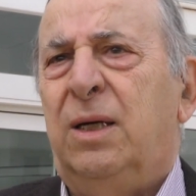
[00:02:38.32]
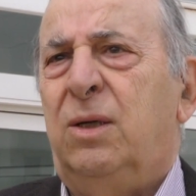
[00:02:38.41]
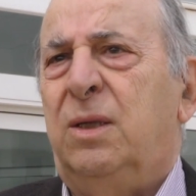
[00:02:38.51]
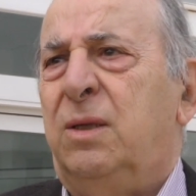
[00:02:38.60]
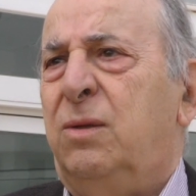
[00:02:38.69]

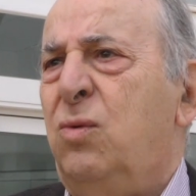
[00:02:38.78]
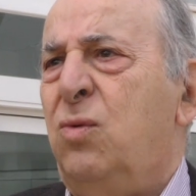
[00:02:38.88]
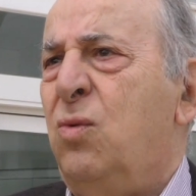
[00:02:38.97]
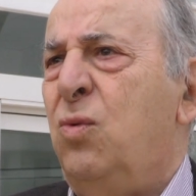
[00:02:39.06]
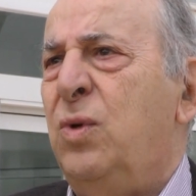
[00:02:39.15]
eh,
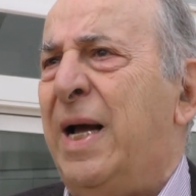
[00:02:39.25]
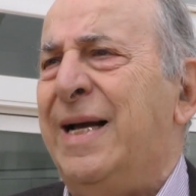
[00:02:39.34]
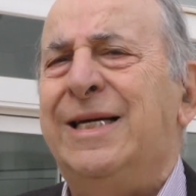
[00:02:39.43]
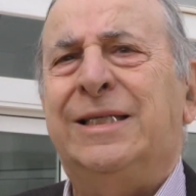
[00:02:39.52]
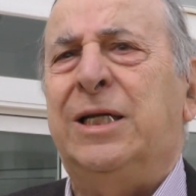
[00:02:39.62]

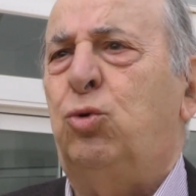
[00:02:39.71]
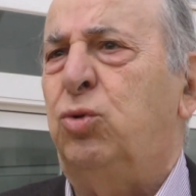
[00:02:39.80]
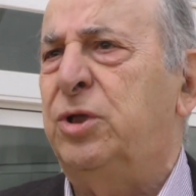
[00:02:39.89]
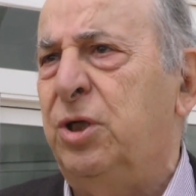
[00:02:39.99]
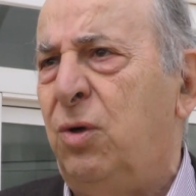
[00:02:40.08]
una
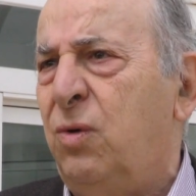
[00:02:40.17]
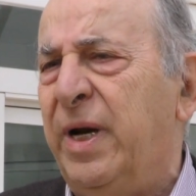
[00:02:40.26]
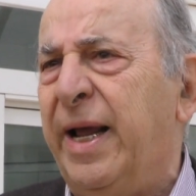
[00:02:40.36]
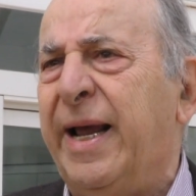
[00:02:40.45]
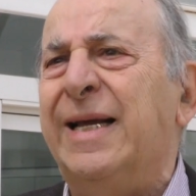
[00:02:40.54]

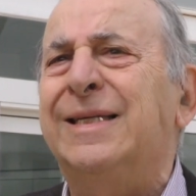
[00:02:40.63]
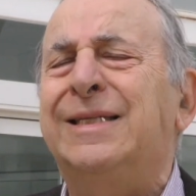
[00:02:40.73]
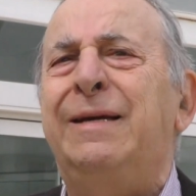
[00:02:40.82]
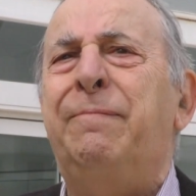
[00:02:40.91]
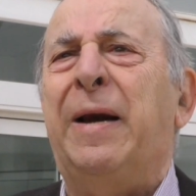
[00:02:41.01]
istituzione che
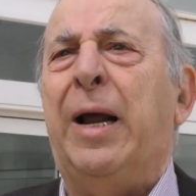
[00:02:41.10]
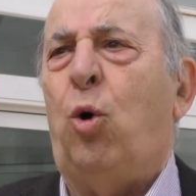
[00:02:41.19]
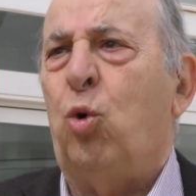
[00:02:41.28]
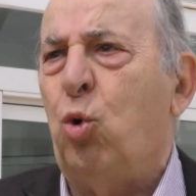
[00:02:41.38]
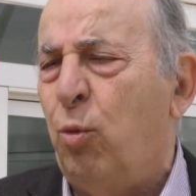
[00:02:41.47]
si
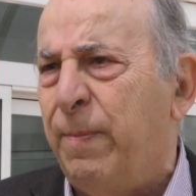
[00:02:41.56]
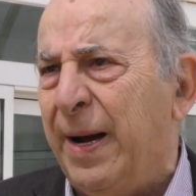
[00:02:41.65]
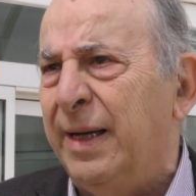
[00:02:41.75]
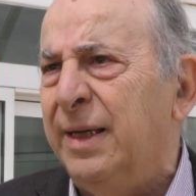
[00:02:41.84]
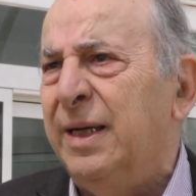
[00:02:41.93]

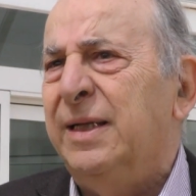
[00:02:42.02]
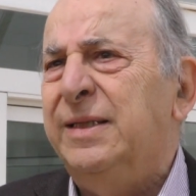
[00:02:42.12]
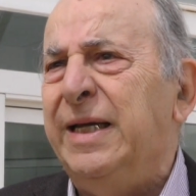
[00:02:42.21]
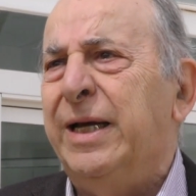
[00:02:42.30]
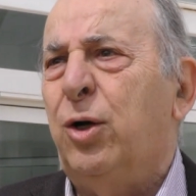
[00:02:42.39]
preoccupa
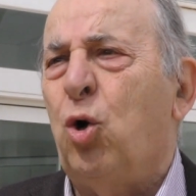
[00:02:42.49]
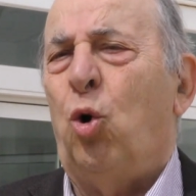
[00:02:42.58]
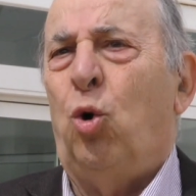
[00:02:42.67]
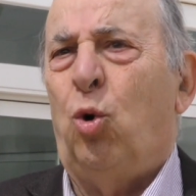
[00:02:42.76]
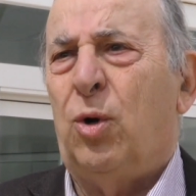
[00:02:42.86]
di
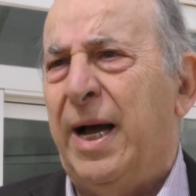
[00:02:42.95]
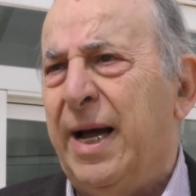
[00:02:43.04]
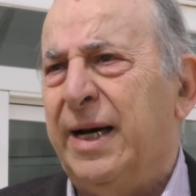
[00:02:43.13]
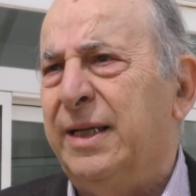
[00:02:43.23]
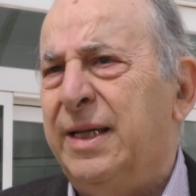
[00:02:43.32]

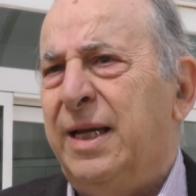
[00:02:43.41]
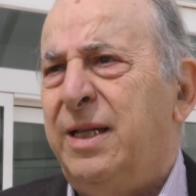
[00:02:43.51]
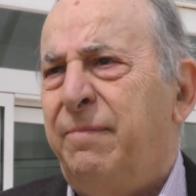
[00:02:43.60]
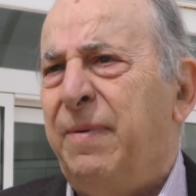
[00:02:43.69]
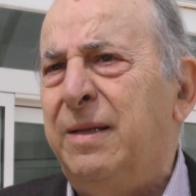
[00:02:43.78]
collocare
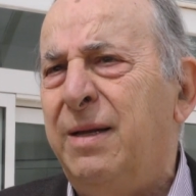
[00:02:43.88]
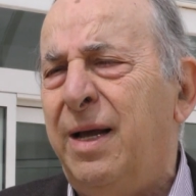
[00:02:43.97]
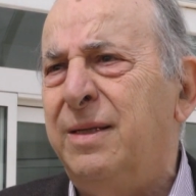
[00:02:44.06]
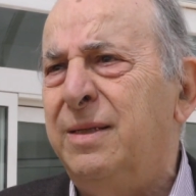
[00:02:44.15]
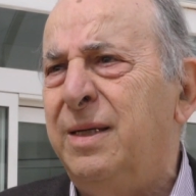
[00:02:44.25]
dei
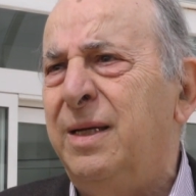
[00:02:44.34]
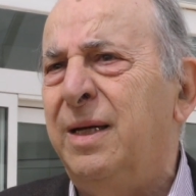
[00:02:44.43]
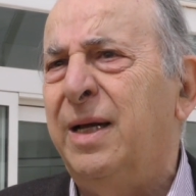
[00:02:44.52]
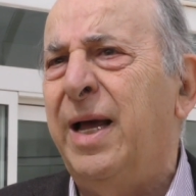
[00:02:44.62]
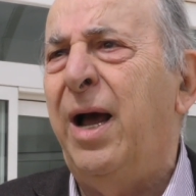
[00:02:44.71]
dipendenti
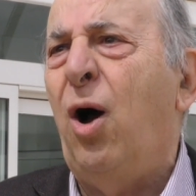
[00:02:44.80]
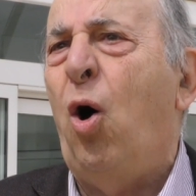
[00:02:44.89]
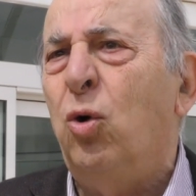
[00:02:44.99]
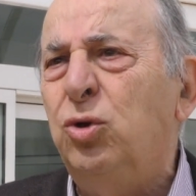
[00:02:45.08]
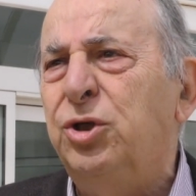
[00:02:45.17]
che
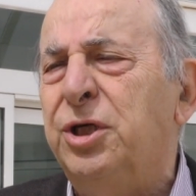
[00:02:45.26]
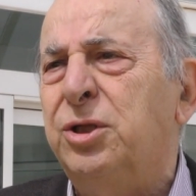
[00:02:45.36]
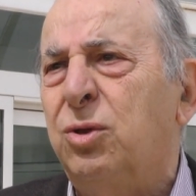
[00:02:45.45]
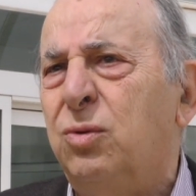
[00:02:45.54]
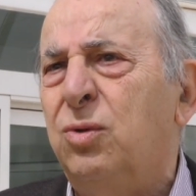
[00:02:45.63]
oggi
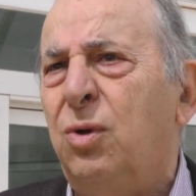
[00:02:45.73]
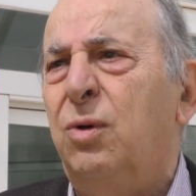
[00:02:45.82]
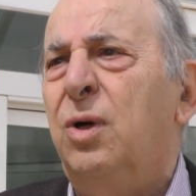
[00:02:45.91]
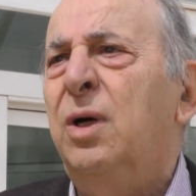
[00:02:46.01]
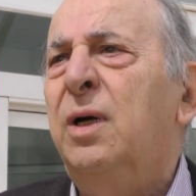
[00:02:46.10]
sono
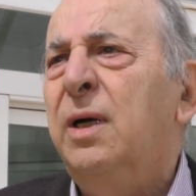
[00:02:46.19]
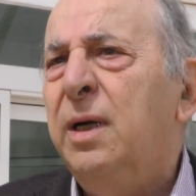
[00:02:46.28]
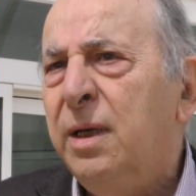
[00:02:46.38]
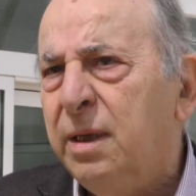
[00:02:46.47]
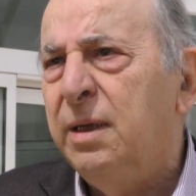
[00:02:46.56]

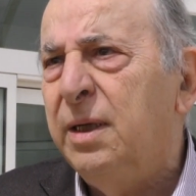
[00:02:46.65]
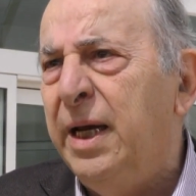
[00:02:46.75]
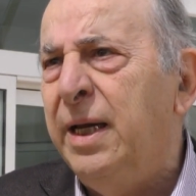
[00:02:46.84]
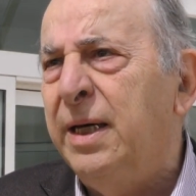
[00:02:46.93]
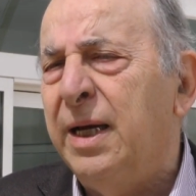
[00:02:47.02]

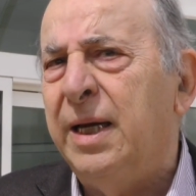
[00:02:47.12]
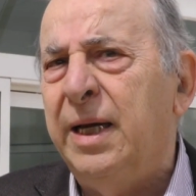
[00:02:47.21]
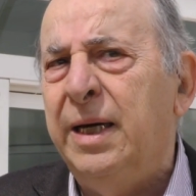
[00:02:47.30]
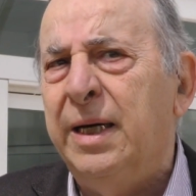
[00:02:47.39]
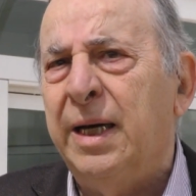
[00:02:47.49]
in,
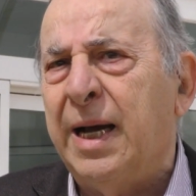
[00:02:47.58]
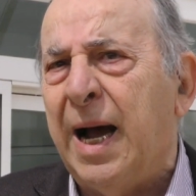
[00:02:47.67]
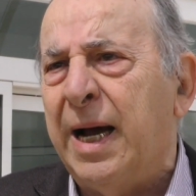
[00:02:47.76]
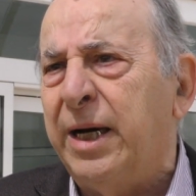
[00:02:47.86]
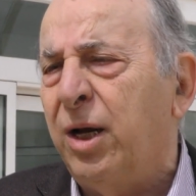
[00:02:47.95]
in,
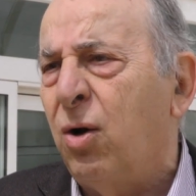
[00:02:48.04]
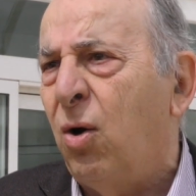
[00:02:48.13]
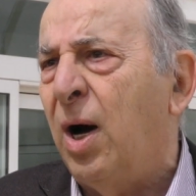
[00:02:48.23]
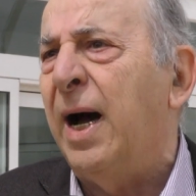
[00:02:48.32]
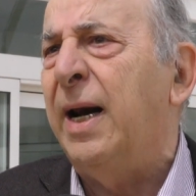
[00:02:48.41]

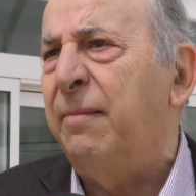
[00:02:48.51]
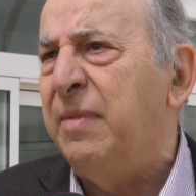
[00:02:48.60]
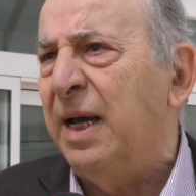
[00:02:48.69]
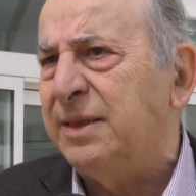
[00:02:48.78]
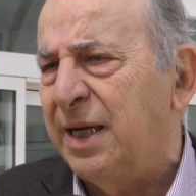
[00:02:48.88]
carico alla
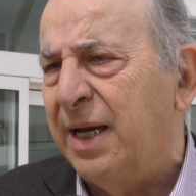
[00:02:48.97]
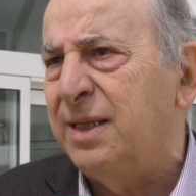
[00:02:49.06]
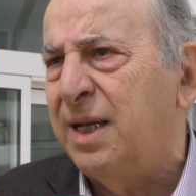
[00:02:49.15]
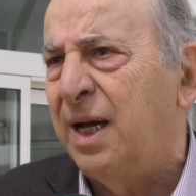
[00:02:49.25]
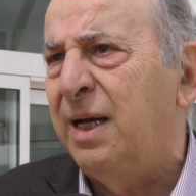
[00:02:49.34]
mia
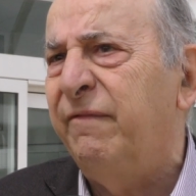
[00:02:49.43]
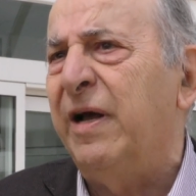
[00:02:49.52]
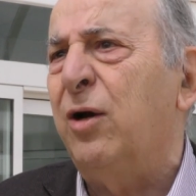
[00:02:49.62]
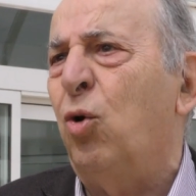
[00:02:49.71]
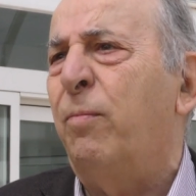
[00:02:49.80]
azienda,
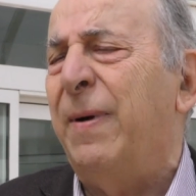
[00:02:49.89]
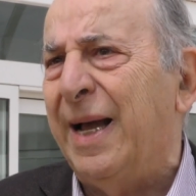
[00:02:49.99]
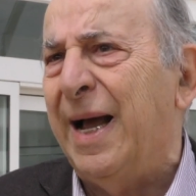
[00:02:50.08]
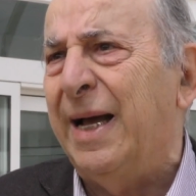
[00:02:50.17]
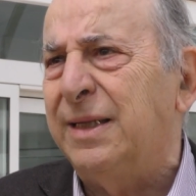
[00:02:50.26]
vengono
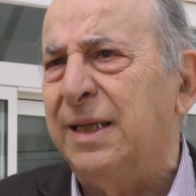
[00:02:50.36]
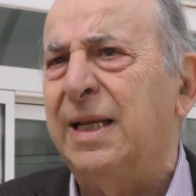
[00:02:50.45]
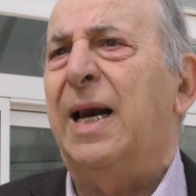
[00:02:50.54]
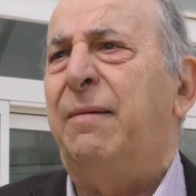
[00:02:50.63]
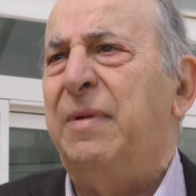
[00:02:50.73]
pagati
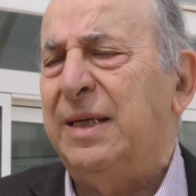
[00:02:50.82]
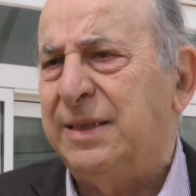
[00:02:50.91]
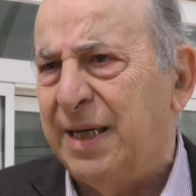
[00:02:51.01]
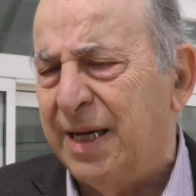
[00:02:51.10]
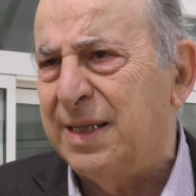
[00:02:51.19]
dalla mia
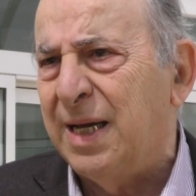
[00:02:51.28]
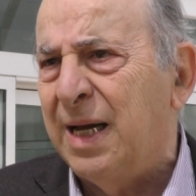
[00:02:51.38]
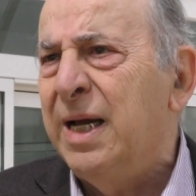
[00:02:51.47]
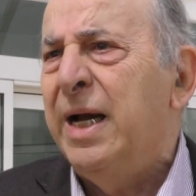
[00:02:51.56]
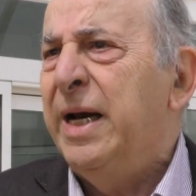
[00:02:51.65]
azienda,
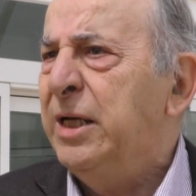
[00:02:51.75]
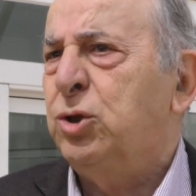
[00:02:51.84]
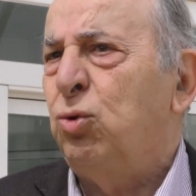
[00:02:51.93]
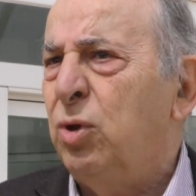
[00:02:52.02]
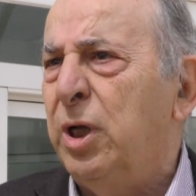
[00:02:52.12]

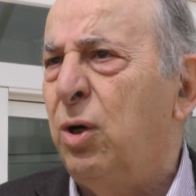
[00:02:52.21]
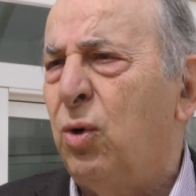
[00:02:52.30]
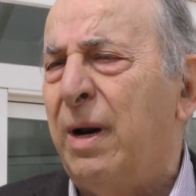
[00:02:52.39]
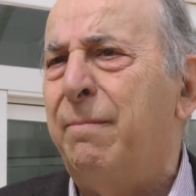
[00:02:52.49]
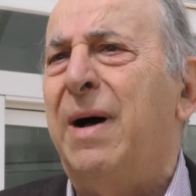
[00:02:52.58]
nessuno di
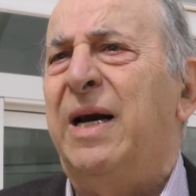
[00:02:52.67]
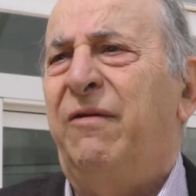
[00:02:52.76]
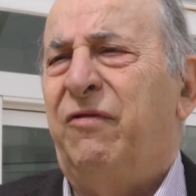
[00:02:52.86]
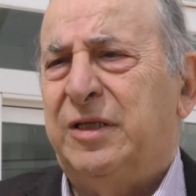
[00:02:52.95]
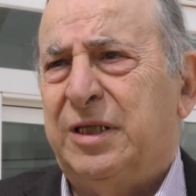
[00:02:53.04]
loro ha
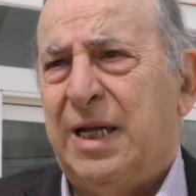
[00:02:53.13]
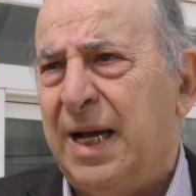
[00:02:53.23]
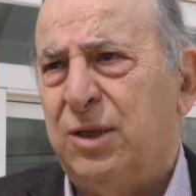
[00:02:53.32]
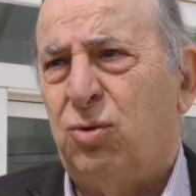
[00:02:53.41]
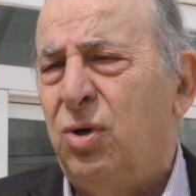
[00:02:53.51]

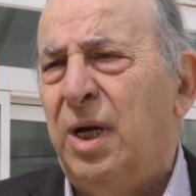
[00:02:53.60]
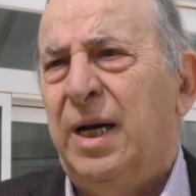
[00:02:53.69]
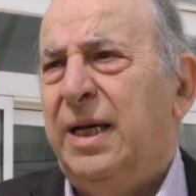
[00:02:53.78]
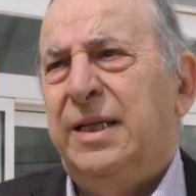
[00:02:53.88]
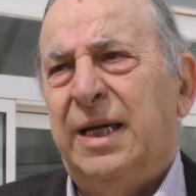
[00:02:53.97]
manifestato
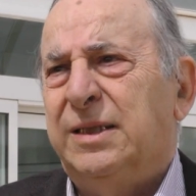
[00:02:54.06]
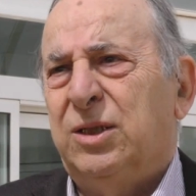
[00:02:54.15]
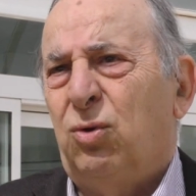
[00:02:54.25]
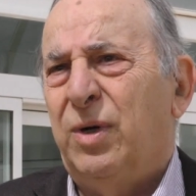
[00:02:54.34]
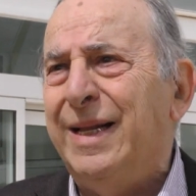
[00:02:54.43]

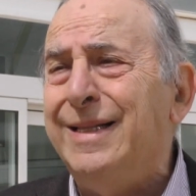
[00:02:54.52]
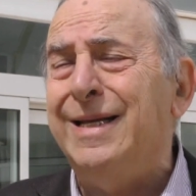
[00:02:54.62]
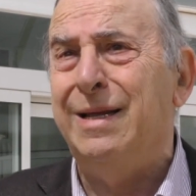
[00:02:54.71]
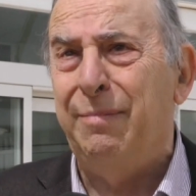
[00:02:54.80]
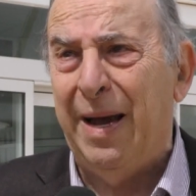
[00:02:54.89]
l'intenzione
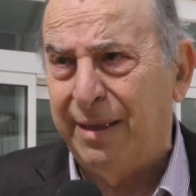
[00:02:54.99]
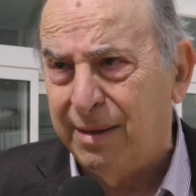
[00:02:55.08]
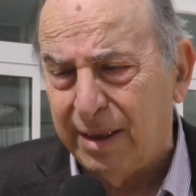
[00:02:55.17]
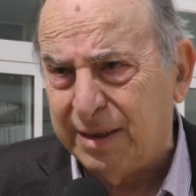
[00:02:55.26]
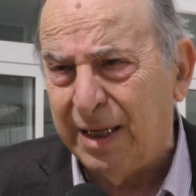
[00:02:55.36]
di
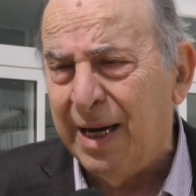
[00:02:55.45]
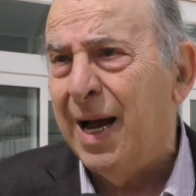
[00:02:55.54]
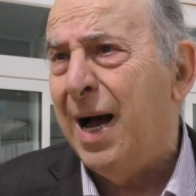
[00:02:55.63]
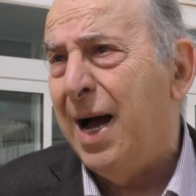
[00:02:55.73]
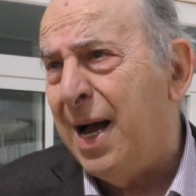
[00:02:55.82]
dimettersi,
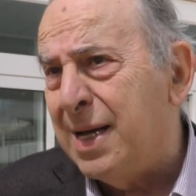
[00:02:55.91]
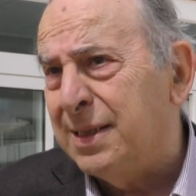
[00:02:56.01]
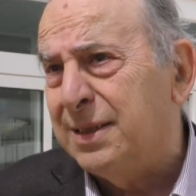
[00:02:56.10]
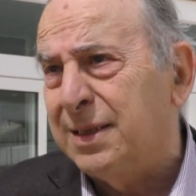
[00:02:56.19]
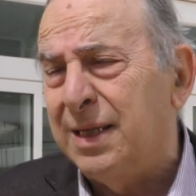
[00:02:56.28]

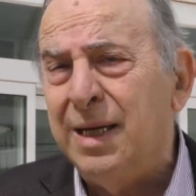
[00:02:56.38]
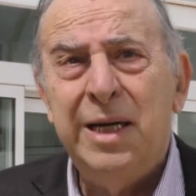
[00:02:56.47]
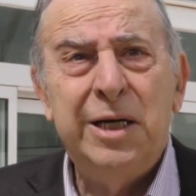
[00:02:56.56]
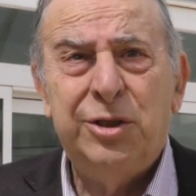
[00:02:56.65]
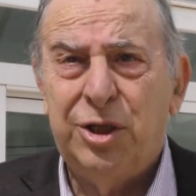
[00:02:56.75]
anzi
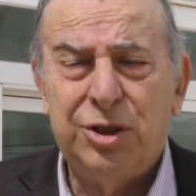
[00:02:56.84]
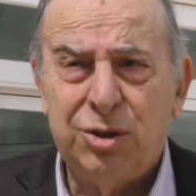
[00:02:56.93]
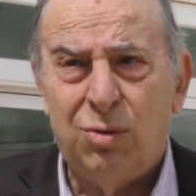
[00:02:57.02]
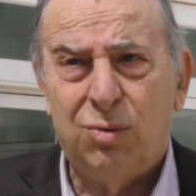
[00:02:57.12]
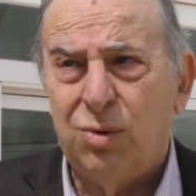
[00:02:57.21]
ci
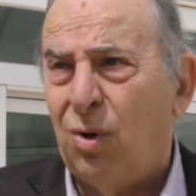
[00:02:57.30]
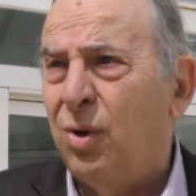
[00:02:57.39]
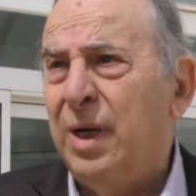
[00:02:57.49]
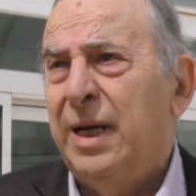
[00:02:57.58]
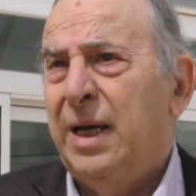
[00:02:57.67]

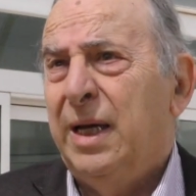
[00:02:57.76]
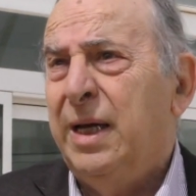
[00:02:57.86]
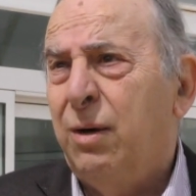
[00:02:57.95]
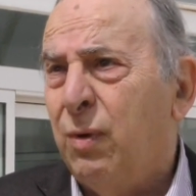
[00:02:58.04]
sono in